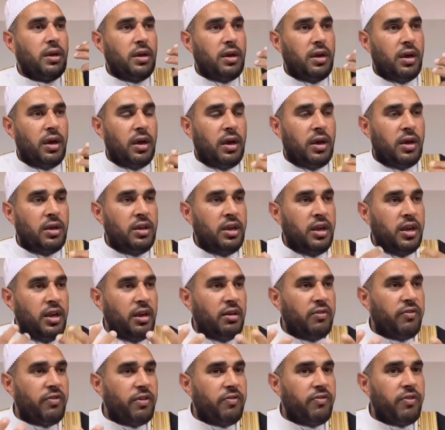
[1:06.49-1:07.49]
آه، ديني
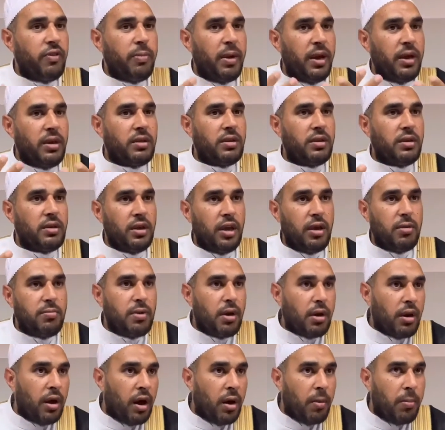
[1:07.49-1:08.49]
في في بيته يا اما
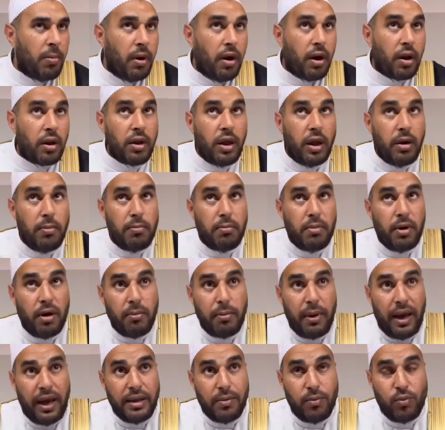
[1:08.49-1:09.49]
الاخبار يا اما
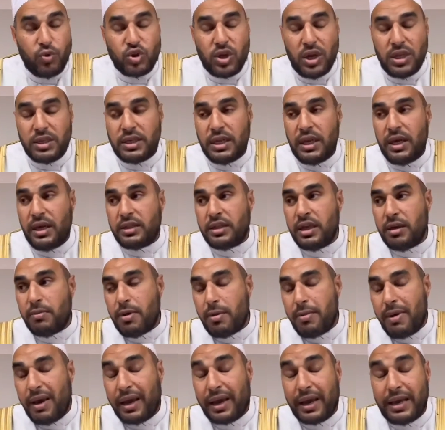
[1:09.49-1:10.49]
مع المسلسلات يا اما
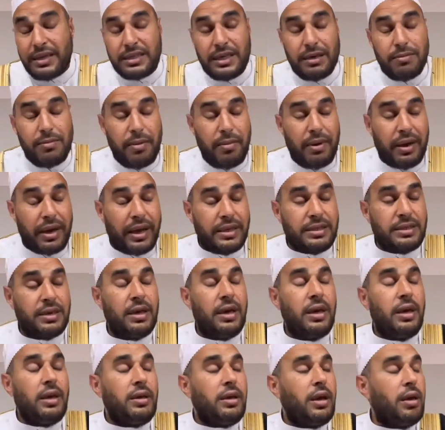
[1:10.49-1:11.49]
مع كذا يا اما مع كذا
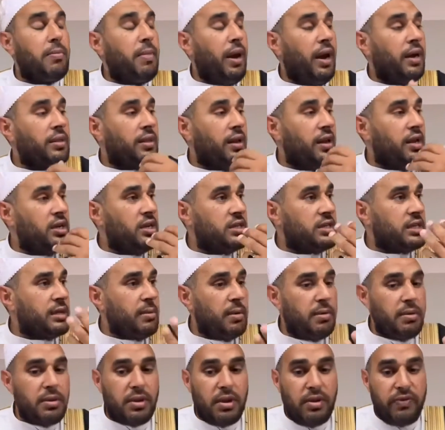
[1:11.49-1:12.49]
يا اما حتى لا يجلس
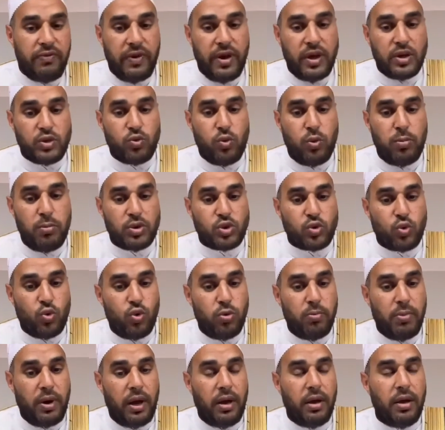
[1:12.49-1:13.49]
امام التلفاز ومشغول
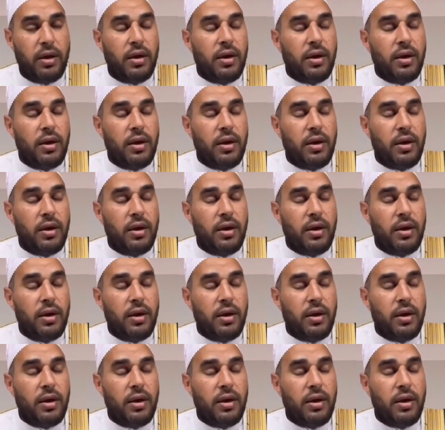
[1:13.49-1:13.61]
مع